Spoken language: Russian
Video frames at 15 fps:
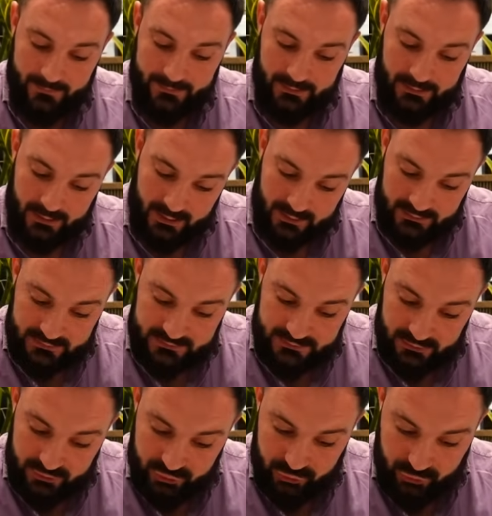Такая
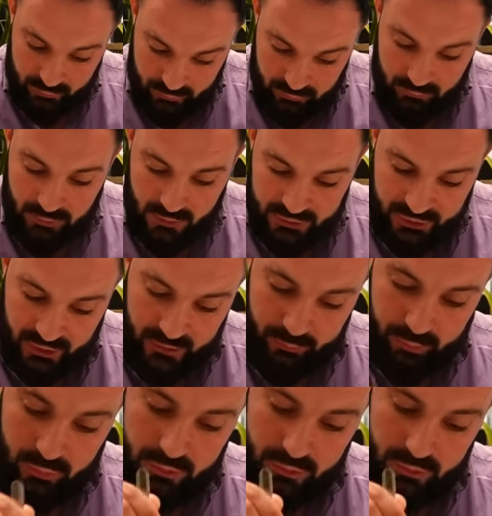достаточно большая